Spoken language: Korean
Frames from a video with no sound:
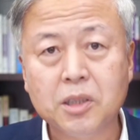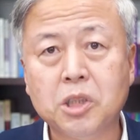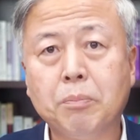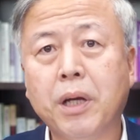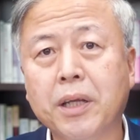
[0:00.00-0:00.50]

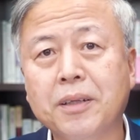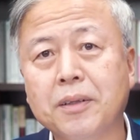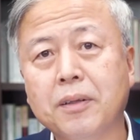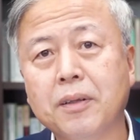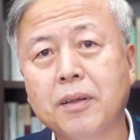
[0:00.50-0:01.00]
지팡이는
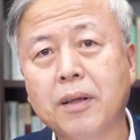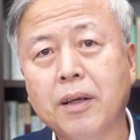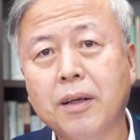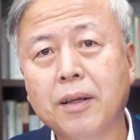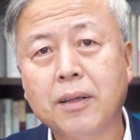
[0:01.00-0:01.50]

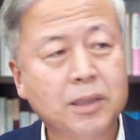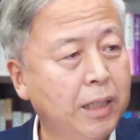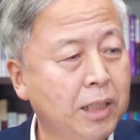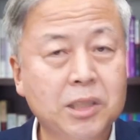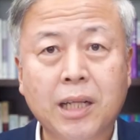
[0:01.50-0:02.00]

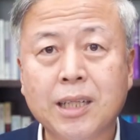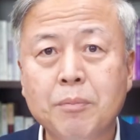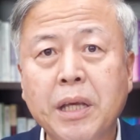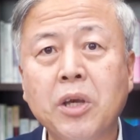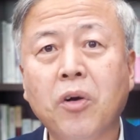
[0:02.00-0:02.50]
살아계신
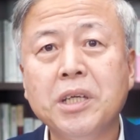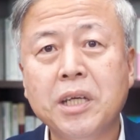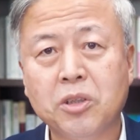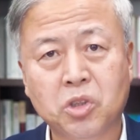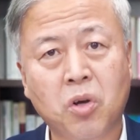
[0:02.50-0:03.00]
하나님의
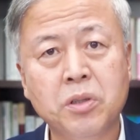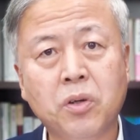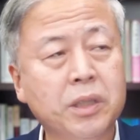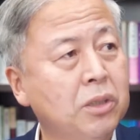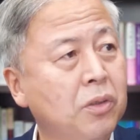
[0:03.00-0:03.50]
영이에요.
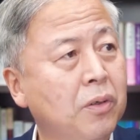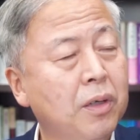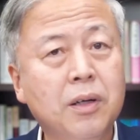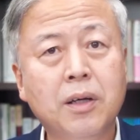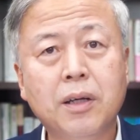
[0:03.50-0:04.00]
성령께서
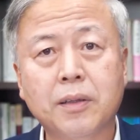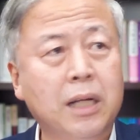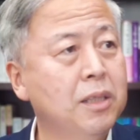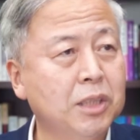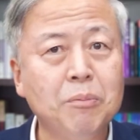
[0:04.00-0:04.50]

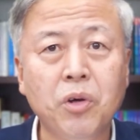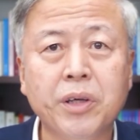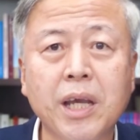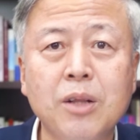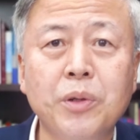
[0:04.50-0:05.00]
나를
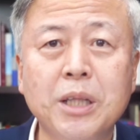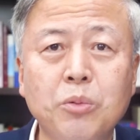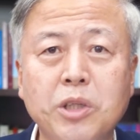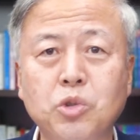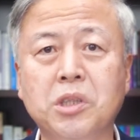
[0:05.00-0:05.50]
생명의 길로
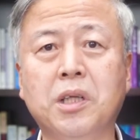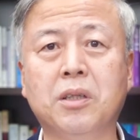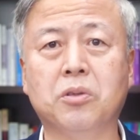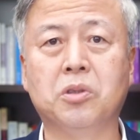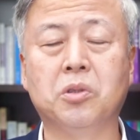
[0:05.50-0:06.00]
인도해
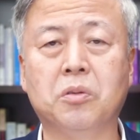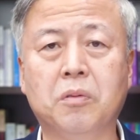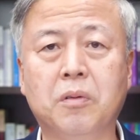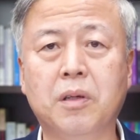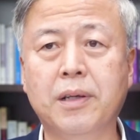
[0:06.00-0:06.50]
주신다는 거죠.
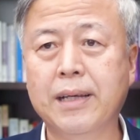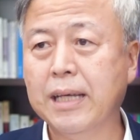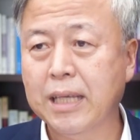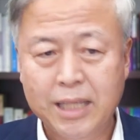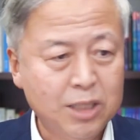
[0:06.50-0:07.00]

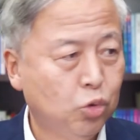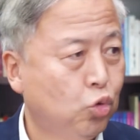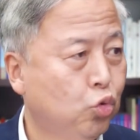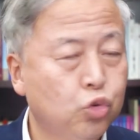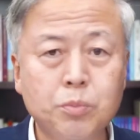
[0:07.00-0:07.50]
이
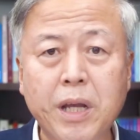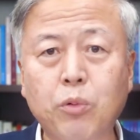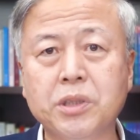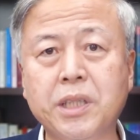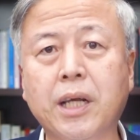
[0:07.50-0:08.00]
죽음의
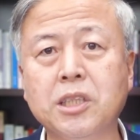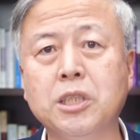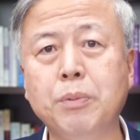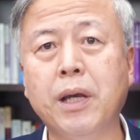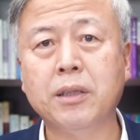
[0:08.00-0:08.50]
권세가
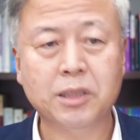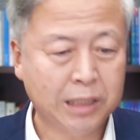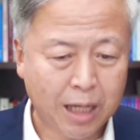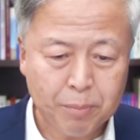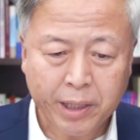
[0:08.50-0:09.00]
지배하는
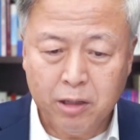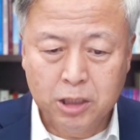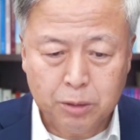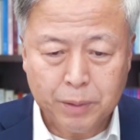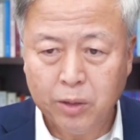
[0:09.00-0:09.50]
사망의
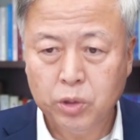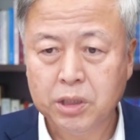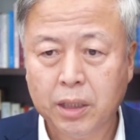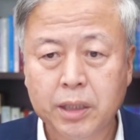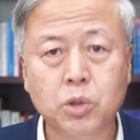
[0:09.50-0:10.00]
음침한 골짜기